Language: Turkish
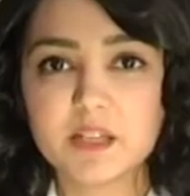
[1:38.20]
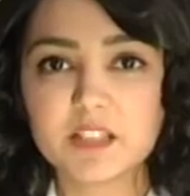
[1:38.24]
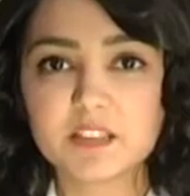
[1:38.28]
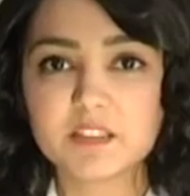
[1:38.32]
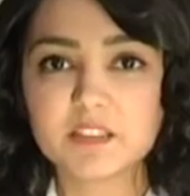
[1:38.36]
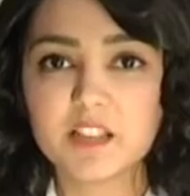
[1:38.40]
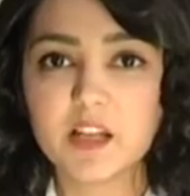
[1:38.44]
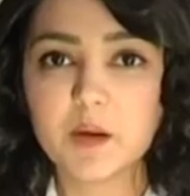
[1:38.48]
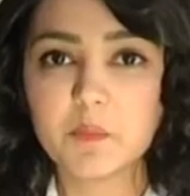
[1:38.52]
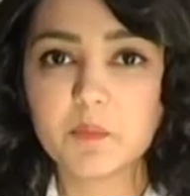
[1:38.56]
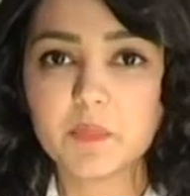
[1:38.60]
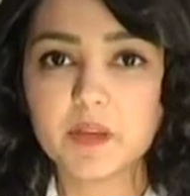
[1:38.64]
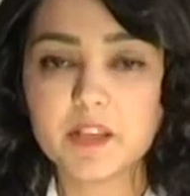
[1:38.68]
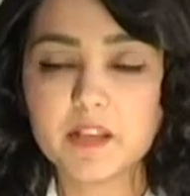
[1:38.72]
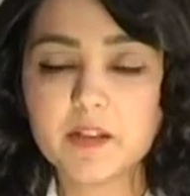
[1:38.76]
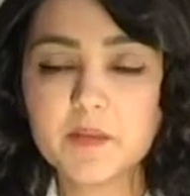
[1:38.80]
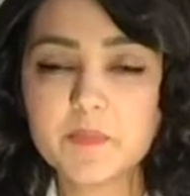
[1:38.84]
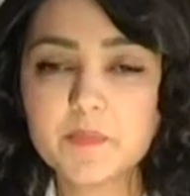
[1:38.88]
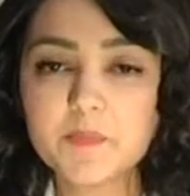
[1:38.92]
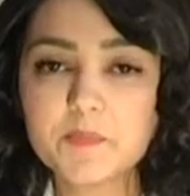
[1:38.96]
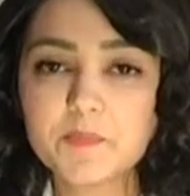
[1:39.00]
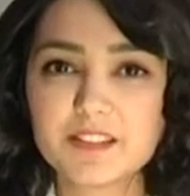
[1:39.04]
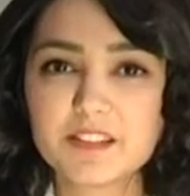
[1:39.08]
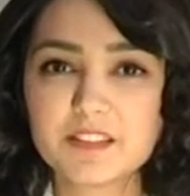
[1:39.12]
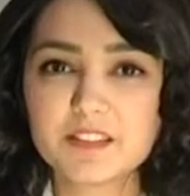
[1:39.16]
beslenmeye.
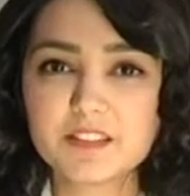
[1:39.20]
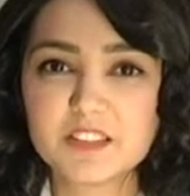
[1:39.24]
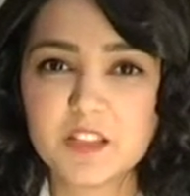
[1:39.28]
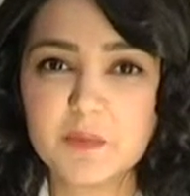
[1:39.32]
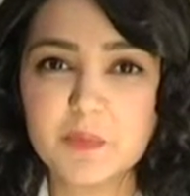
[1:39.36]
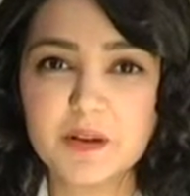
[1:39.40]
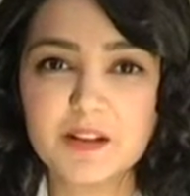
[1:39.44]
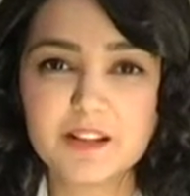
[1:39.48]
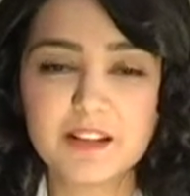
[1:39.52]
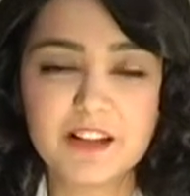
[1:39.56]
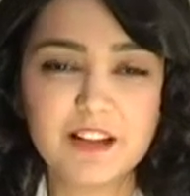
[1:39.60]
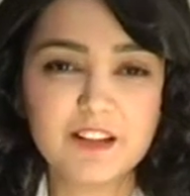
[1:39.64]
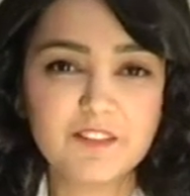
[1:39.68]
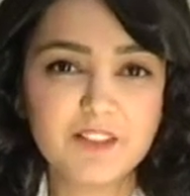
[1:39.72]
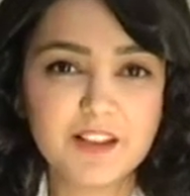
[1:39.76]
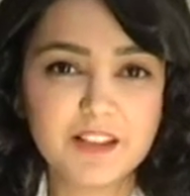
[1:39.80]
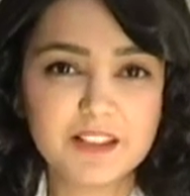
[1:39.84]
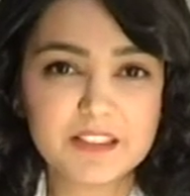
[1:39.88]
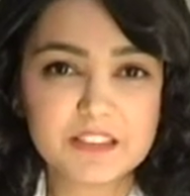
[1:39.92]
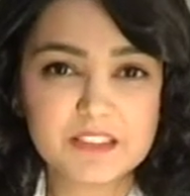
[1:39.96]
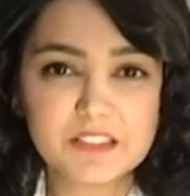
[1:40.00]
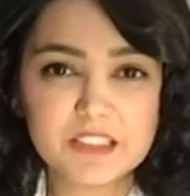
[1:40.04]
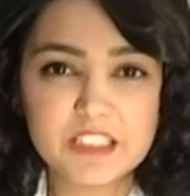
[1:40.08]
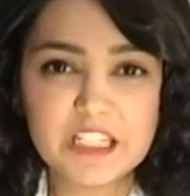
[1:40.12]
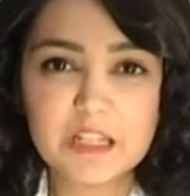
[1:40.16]
Sabah
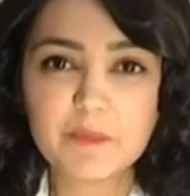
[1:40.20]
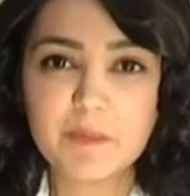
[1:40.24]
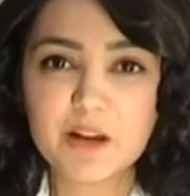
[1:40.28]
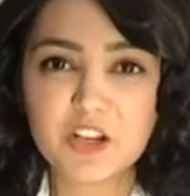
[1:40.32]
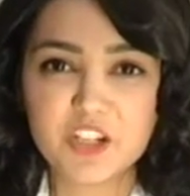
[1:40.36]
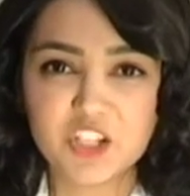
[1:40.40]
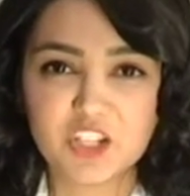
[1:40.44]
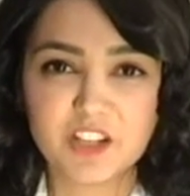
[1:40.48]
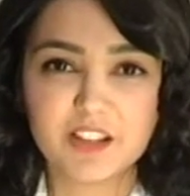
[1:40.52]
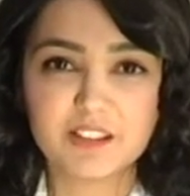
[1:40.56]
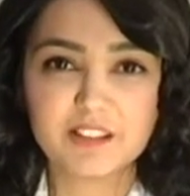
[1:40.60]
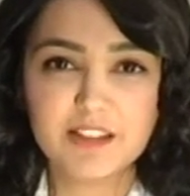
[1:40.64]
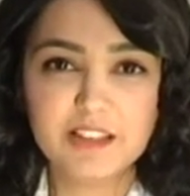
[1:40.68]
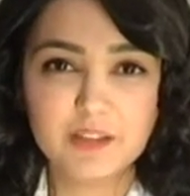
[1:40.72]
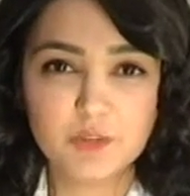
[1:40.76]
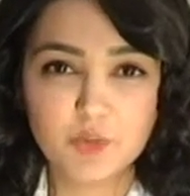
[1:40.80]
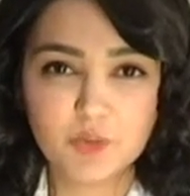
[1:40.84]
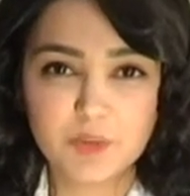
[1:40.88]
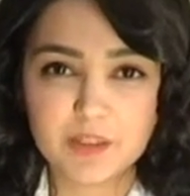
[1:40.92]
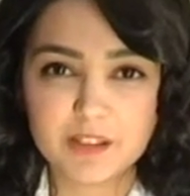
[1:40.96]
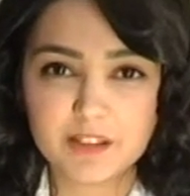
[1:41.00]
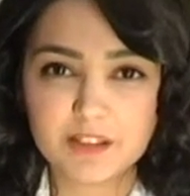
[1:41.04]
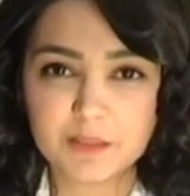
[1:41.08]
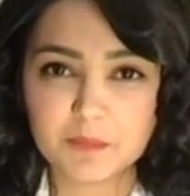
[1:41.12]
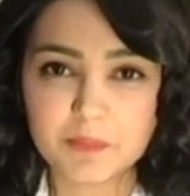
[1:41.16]
kahvaltısıyla başlanan et
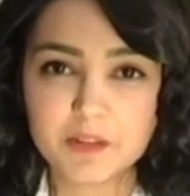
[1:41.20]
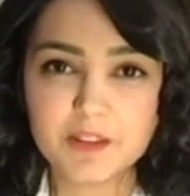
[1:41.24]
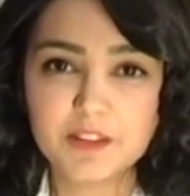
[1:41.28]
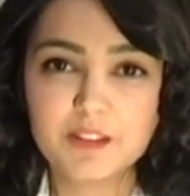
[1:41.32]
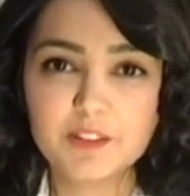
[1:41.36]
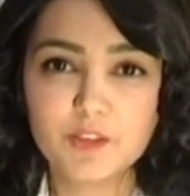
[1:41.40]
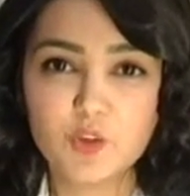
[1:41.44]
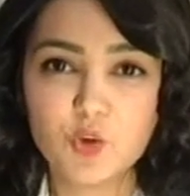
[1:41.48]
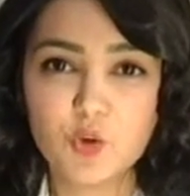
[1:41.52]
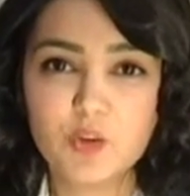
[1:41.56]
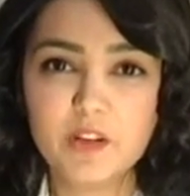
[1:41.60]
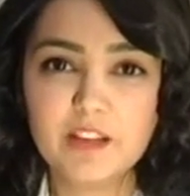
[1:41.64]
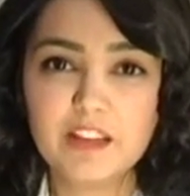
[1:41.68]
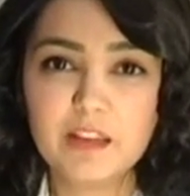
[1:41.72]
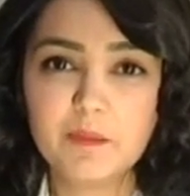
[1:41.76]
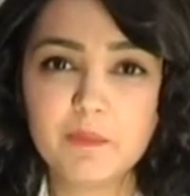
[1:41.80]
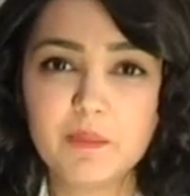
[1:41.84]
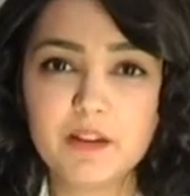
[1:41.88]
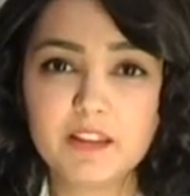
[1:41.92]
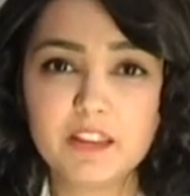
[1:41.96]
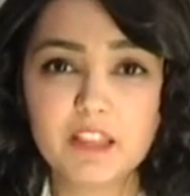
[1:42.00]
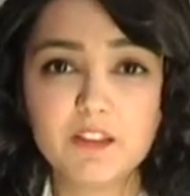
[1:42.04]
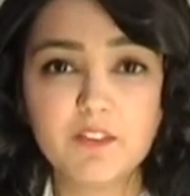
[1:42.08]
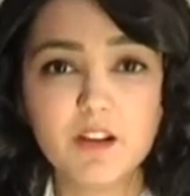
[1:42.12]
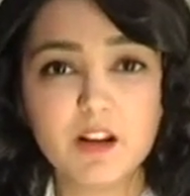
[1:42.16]
tüketimi öğle
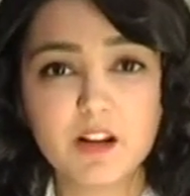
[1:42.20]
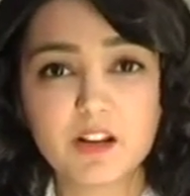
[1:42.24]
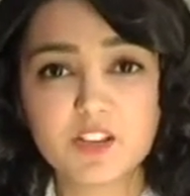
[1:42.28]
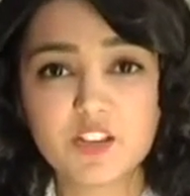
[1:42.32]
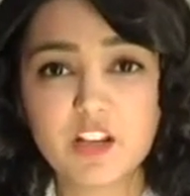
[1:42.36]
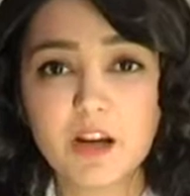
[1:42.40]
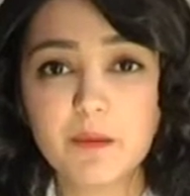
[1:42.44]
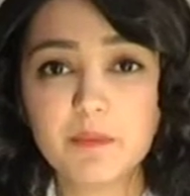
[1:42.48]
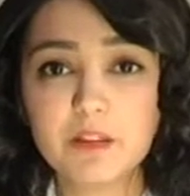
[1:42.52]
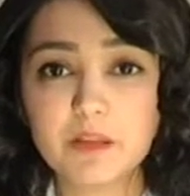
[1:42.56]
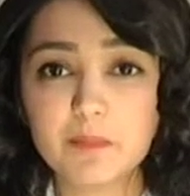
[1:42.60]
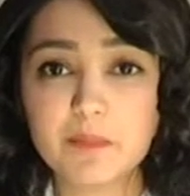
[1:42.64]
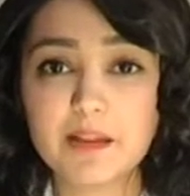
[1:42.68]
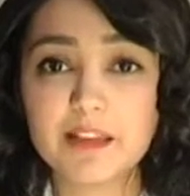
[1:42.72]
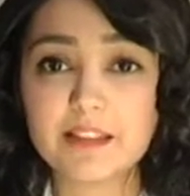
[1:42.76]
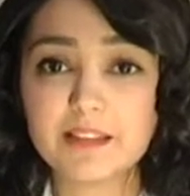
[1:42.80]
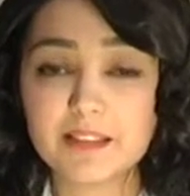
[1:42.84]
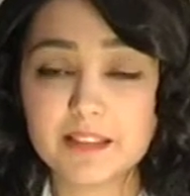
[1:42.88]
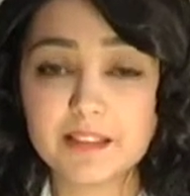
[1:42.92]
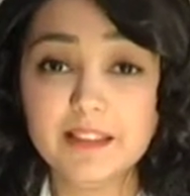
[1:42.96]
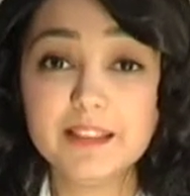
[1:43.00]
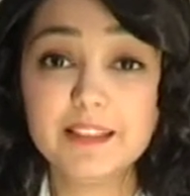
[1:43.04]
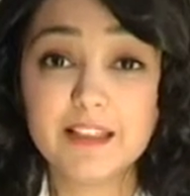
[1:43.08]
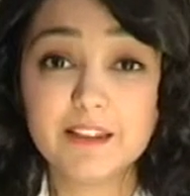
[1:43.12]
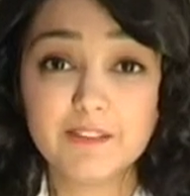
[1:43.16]
yemeğinde ve akşam
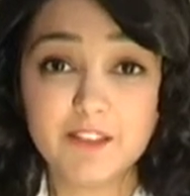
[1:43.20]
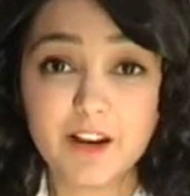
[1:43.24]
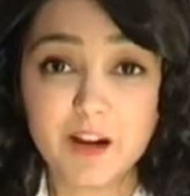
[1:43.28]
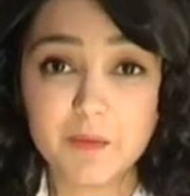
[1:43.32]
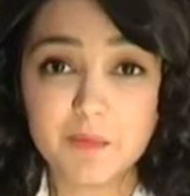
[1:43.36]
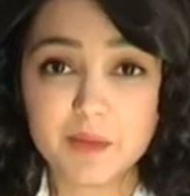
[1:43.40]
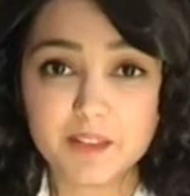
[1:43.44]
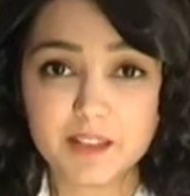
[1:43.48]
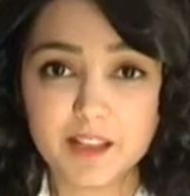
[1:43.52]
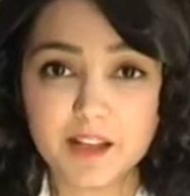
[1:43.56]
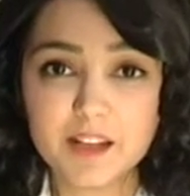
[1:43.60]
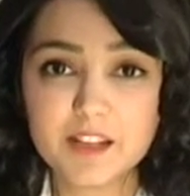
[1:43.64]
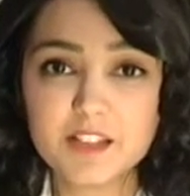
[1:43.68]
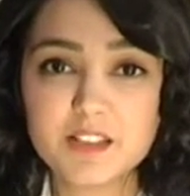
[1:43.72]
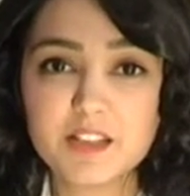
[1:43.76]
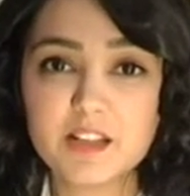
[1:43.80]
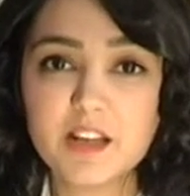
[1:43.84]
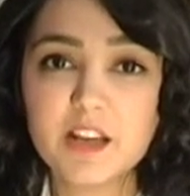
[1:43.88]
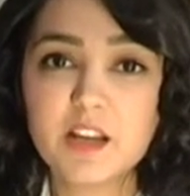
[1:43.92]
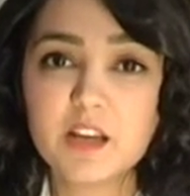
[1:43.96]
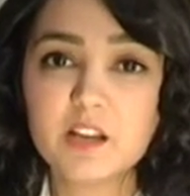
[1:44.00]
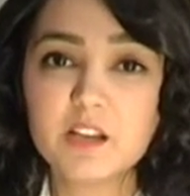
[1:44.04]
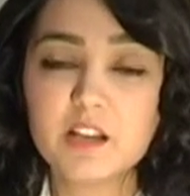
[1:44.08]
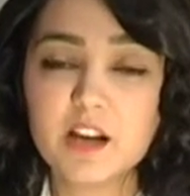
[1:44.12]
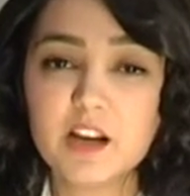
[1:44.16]
yemeğinde de devam eder.
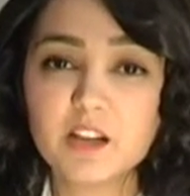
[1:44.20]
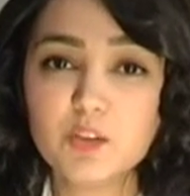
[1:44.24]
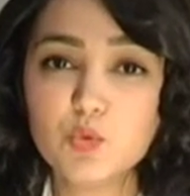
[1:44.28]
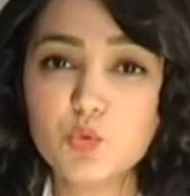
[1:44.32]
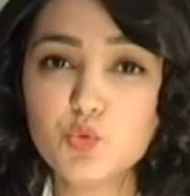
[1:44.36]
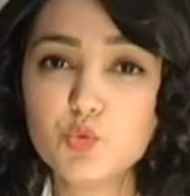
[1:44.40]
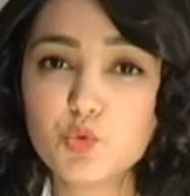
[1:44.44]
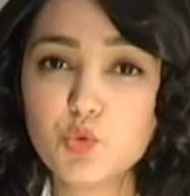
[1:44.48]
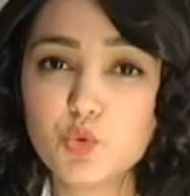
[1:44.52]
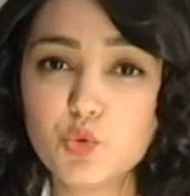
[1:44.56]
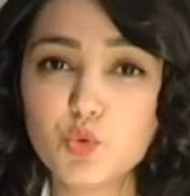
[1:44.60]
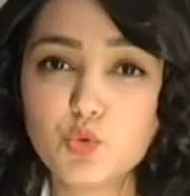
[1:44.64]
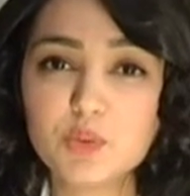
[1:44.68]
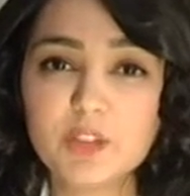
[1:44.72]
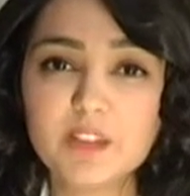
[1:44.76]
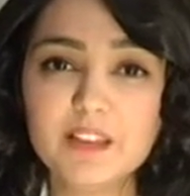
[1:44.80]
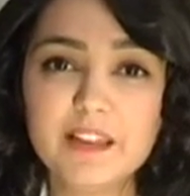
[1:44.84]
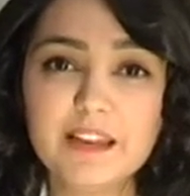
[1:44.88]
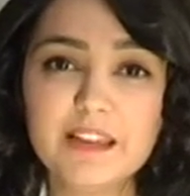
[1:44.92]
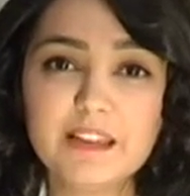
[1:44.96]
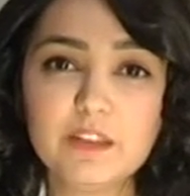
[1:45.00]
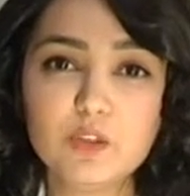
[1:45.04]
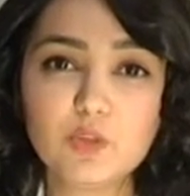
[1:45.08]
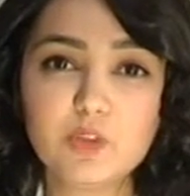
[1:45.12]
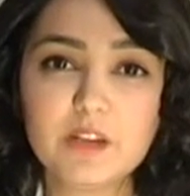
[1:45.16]
Yani üç öğünde
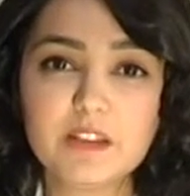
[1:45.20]
de et